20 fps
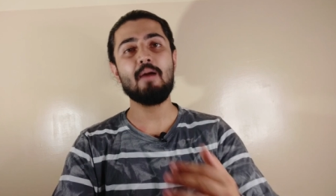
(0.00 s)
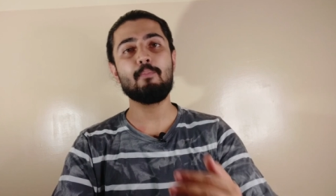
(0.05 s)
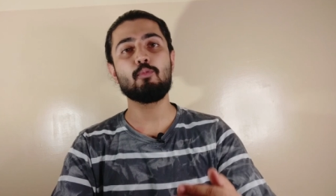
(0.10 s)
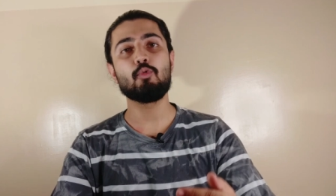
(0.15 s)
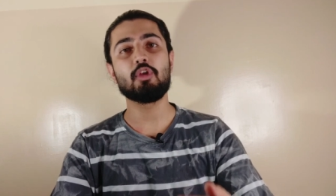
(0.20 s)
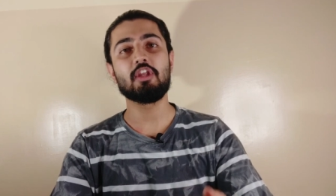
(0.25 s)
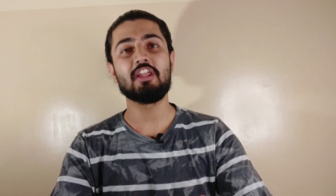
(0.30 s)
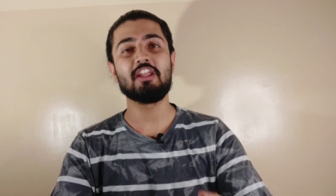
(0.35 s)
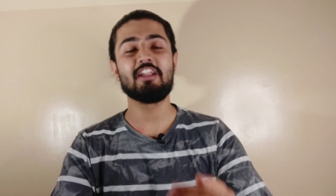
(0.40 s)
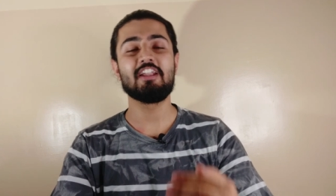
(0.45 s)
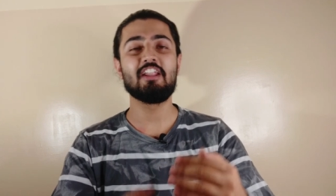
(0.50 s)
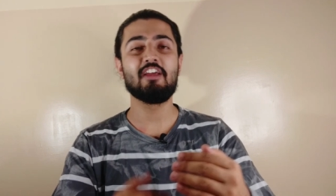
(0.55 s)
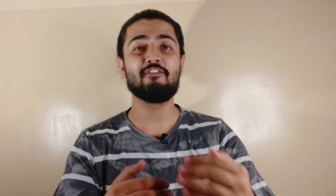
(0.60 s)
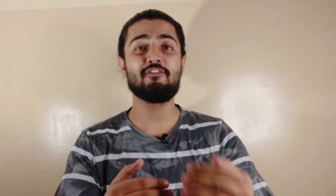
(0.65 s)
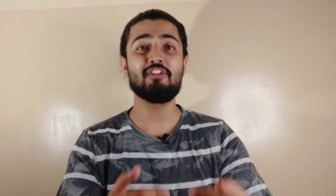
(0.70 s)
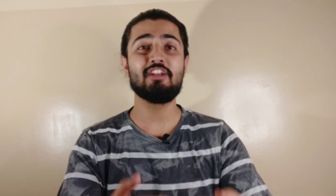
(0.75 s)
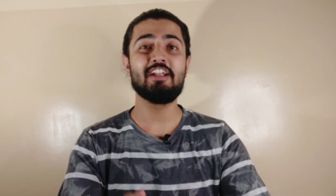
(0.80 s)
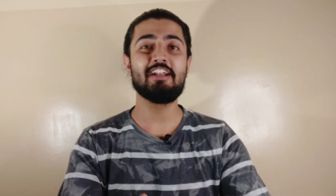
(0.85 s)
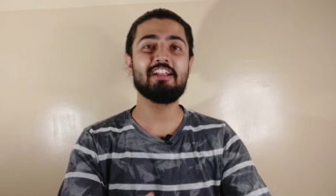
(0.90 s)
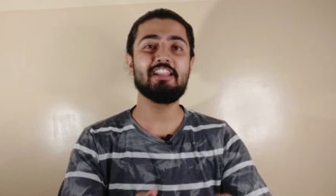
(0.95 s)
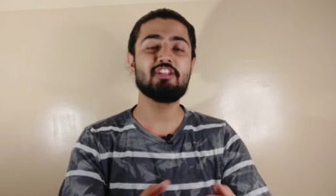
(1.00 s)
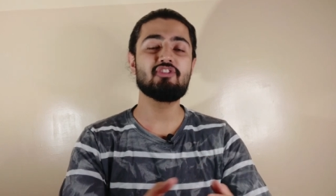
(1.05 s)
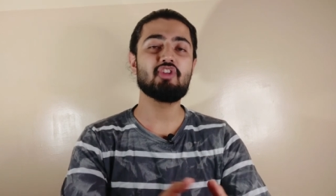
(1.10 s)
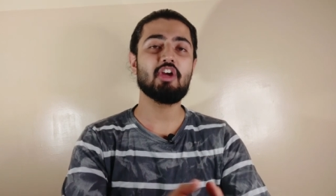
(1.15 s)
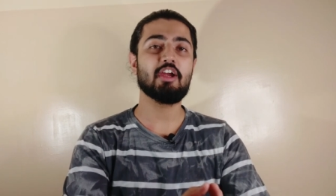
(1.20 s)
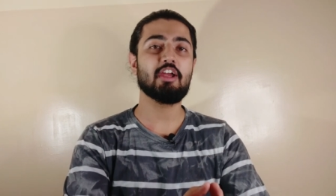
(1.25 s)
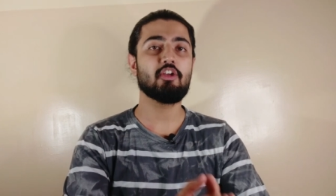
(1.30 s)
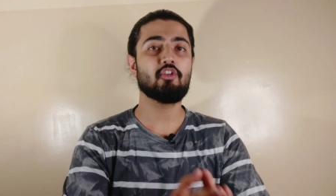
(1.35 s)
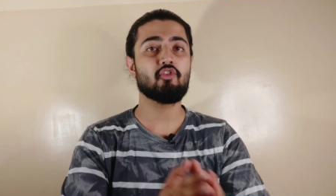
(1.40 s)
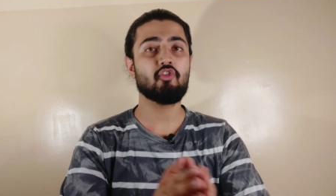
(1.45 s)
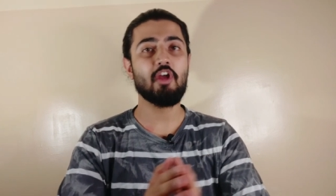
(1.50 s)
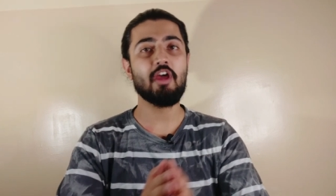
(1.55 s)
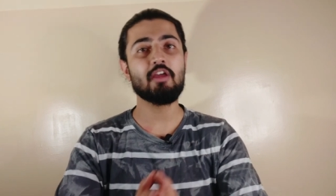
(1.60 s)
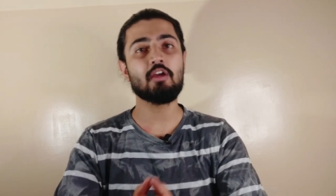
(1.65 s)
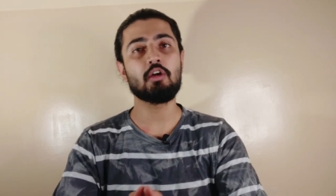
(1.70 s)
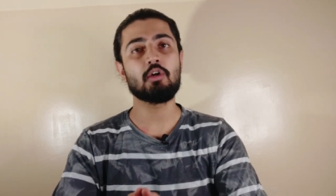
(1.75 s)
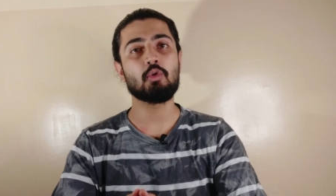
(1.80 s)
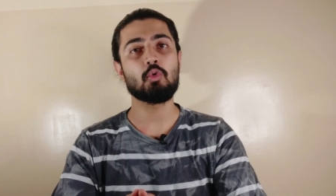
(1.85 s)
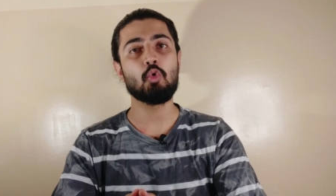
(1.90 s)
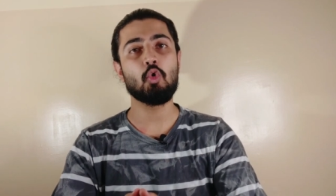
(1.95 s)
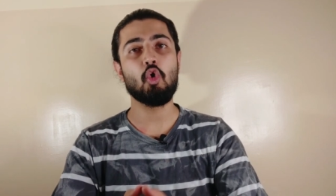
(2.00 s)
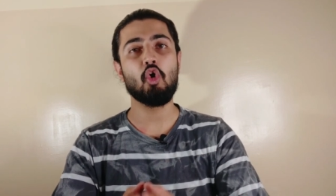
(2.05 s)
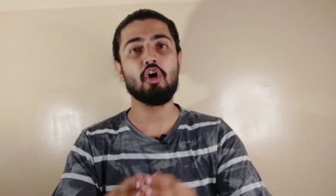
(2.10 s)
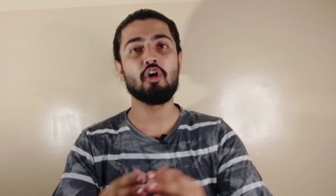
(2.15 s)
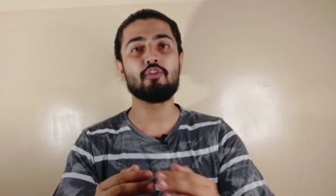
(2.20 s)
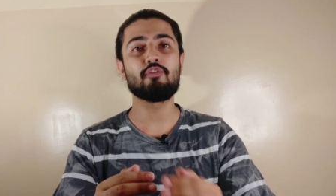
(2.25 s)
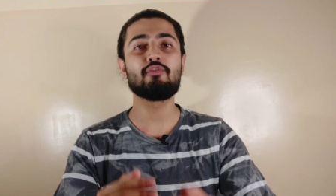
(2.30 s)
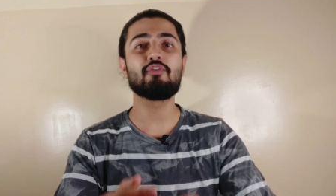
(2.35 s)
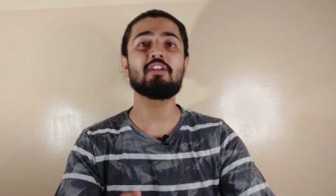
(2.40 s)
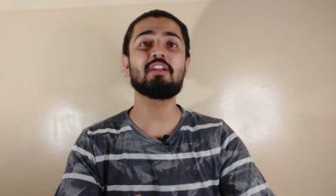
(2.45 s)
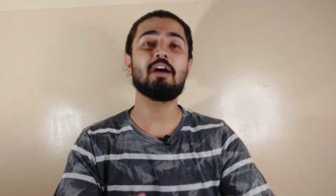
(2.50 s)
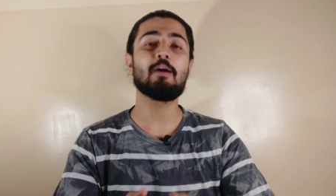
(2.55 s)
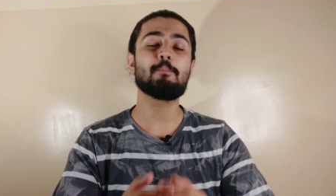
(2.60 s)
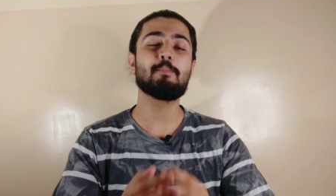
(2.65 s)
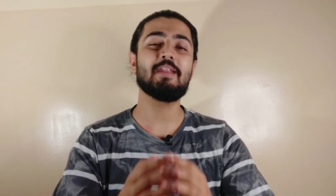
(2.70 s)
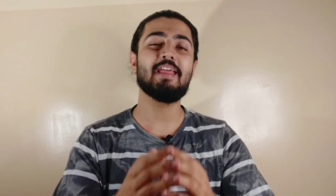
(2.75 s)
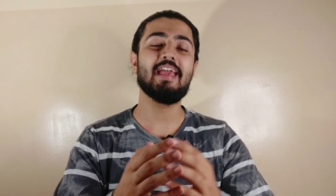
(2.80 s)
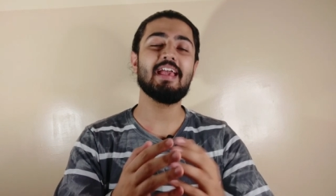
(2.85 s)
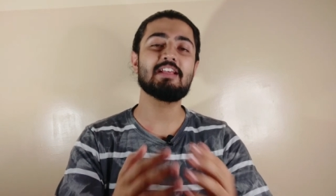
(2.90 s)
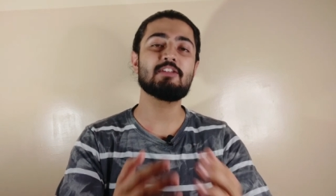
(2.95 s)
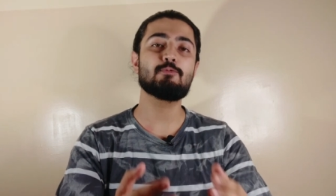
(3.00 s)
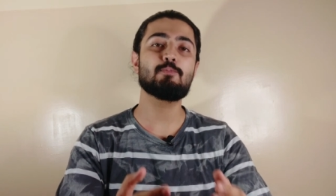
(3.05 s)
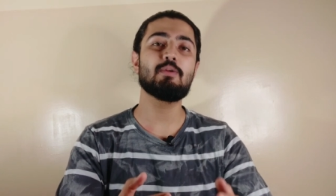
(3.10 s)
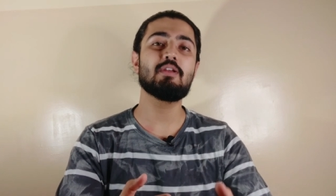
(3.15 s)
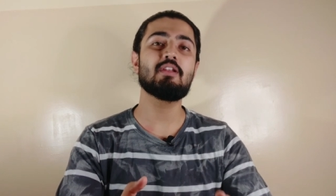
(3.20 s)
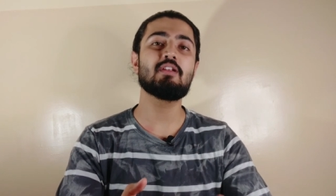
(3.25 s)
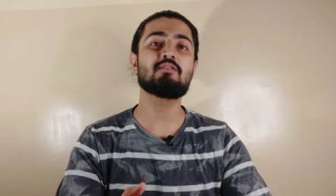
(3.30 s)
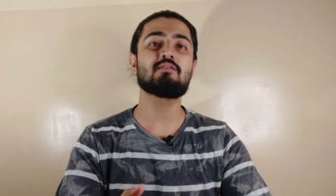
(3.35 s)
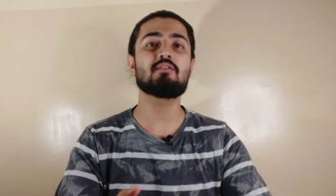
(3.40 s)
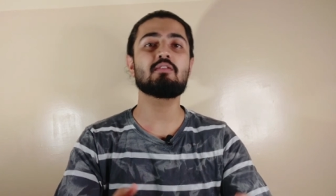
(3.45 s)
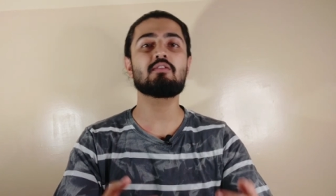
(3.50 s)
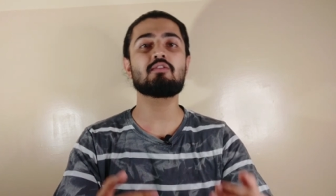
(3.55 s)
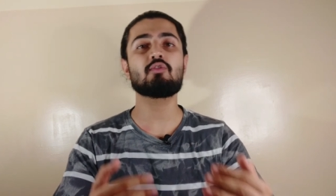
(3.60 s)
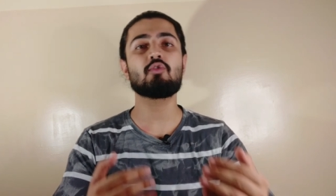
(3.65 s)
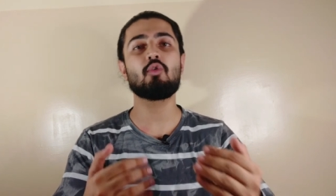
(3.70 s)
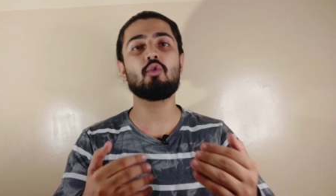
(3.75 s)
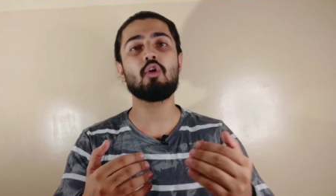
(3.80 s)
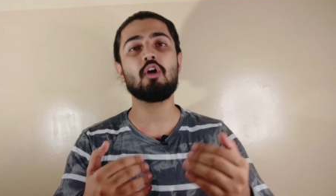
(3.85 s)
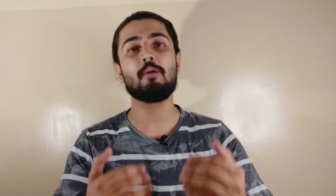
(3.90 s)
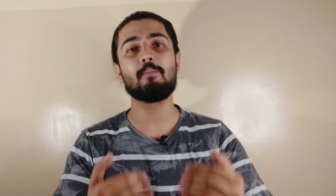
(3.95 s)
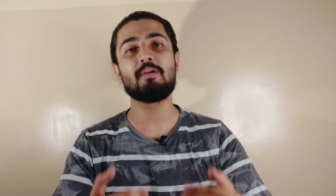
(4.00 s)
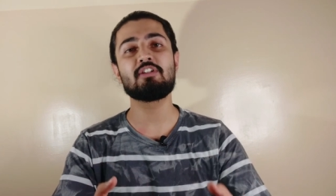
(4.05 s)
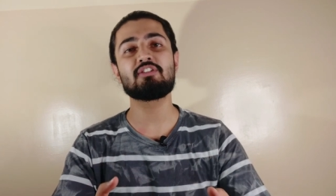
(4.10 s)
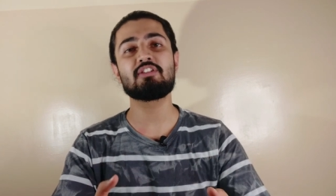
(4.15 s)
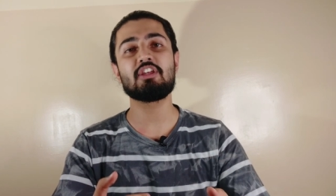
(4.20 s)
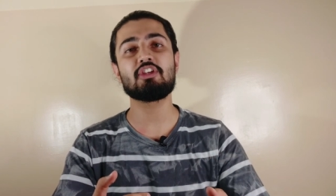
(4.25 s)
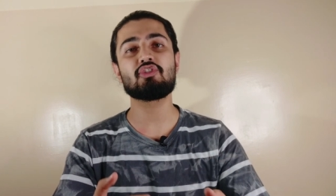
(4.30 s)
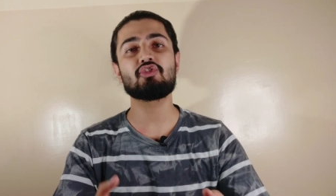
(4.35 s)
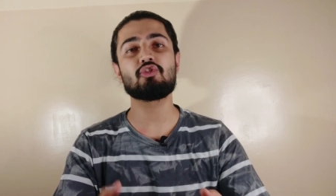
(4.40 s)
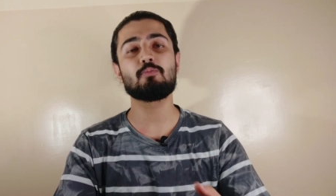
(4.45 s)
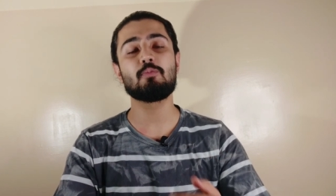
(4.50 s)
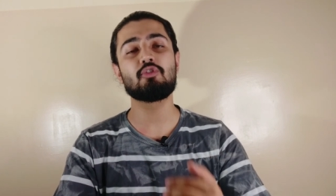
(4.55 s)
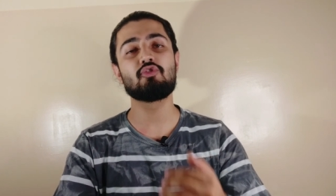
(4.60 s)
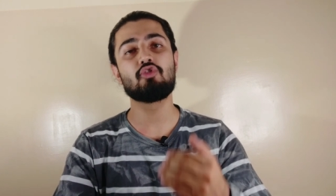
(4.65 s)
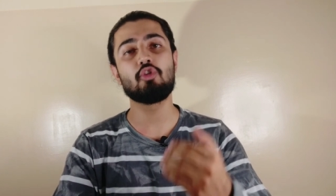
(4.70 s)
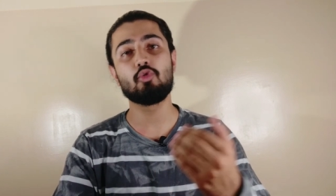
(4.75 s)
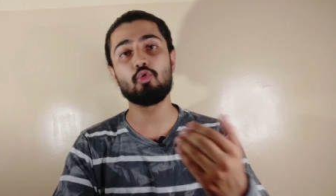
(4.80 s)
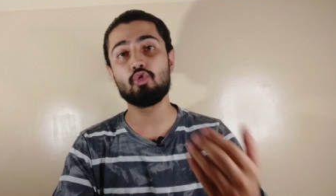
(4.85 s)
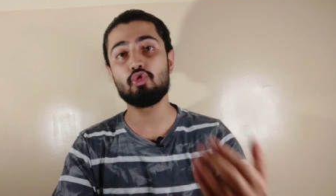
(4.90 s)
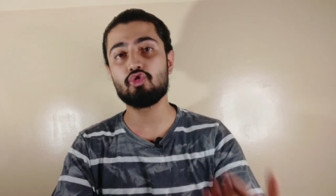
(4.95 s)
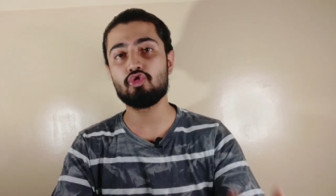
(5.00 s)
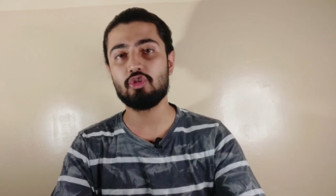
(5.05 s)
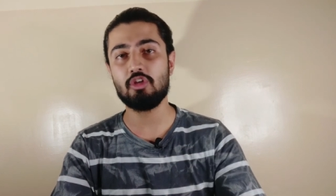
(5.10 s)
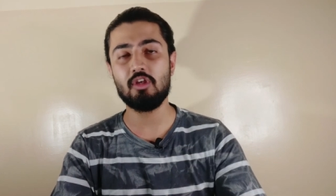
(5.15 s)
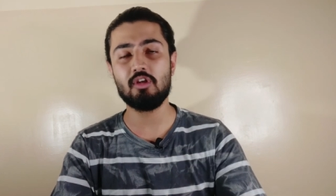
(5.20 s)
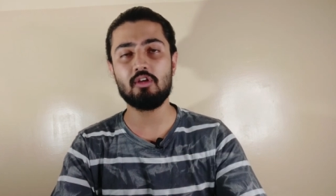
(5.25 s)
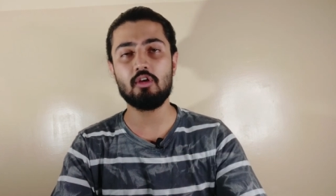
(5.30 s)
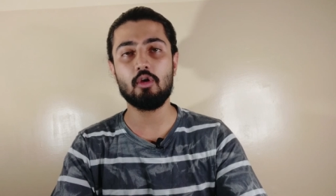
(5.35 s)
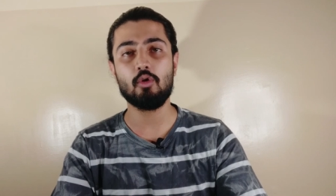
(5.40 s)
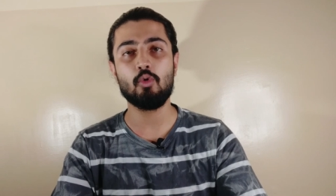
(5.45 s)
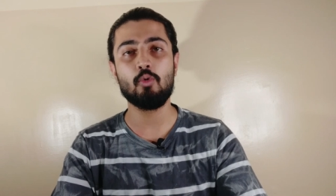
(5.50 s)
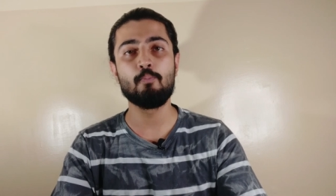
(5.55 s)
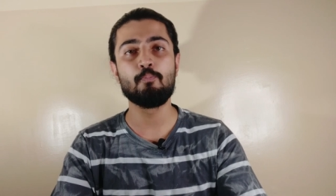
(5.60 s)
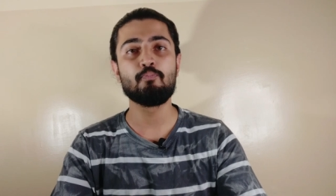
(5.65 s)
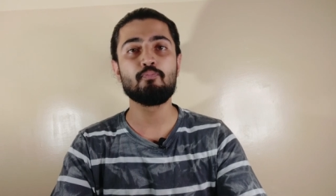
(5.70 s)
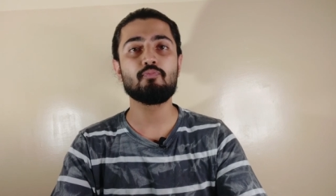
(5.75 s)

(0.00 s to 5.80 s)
आप उन्हें डेफिनेटली जाके ट्राई करो और फिर अपने एक्सपीरियंसेस को कमेंट सेक्शन में ज़रूर शेयर करो